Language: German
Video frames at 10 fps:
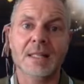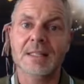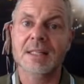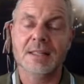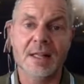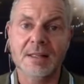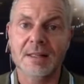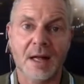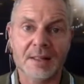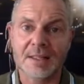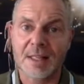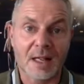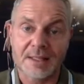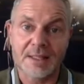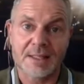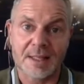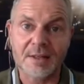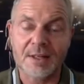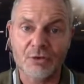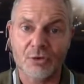Assistenten,
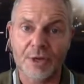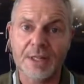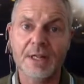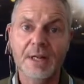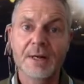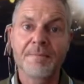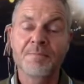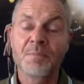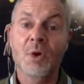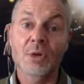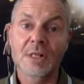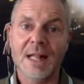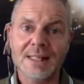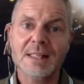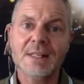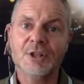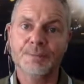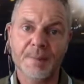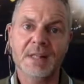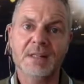Assistentin durch und lass es
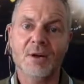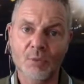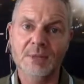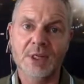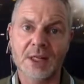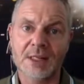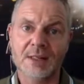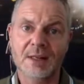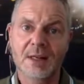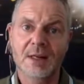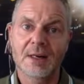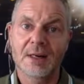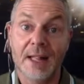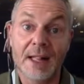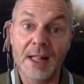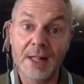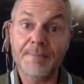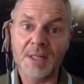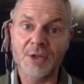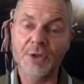später umsetzen. Ich
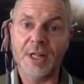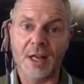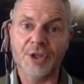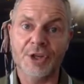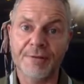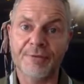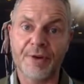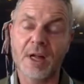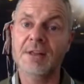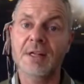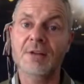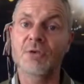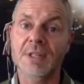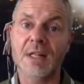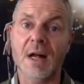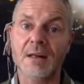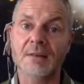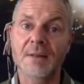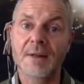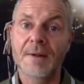persönlich als Chef kann dir nur
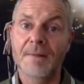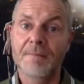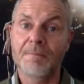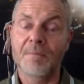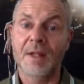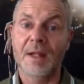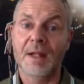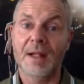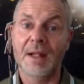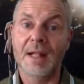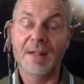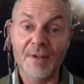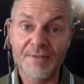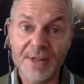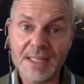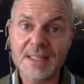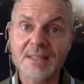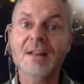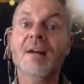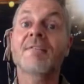sagen, ich will
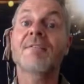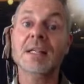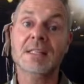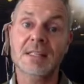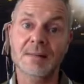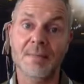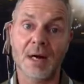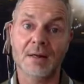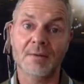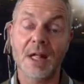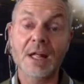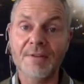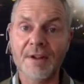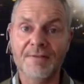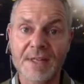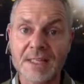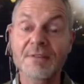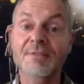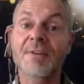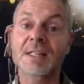wissen, was die machen. Ich will
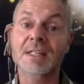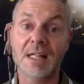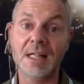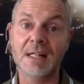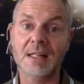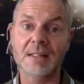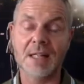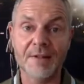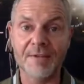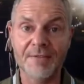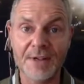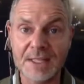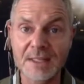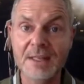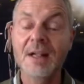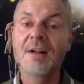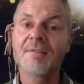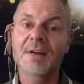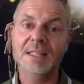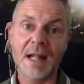wissen, was geht. Ich will wissen,
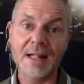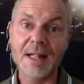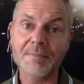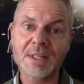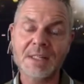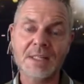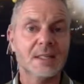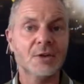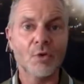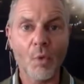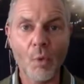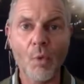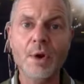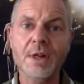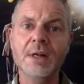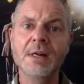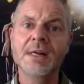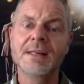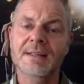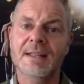was die Ergebnisse sind, ohne
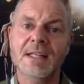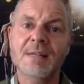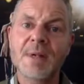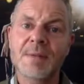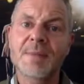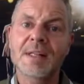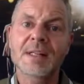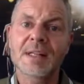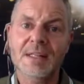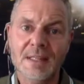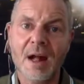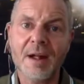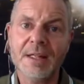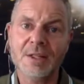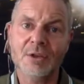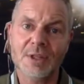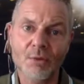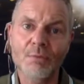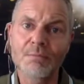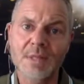dass ich mich mit den Details und
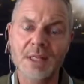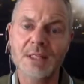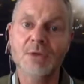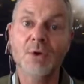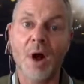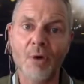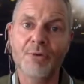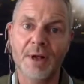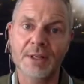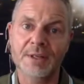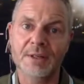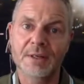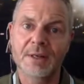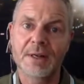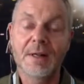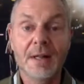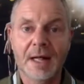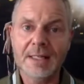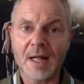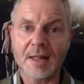der Umsetzung aufhalte.
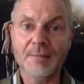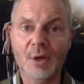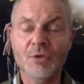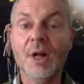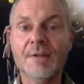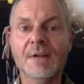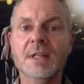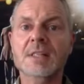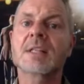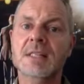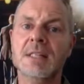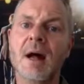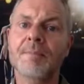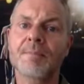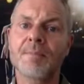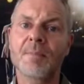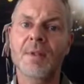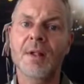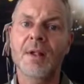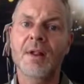Ich sage immer nur, ich will das und das haben.
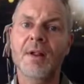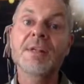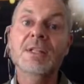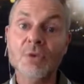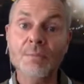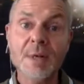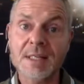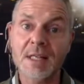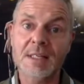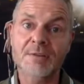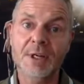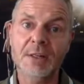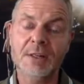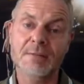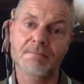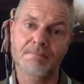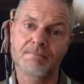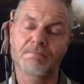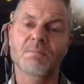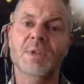Wie es umgesetzt wird,
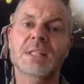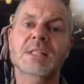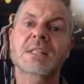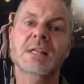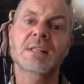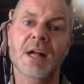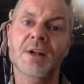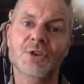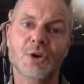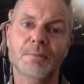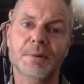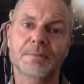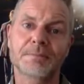das ist dann deren Job.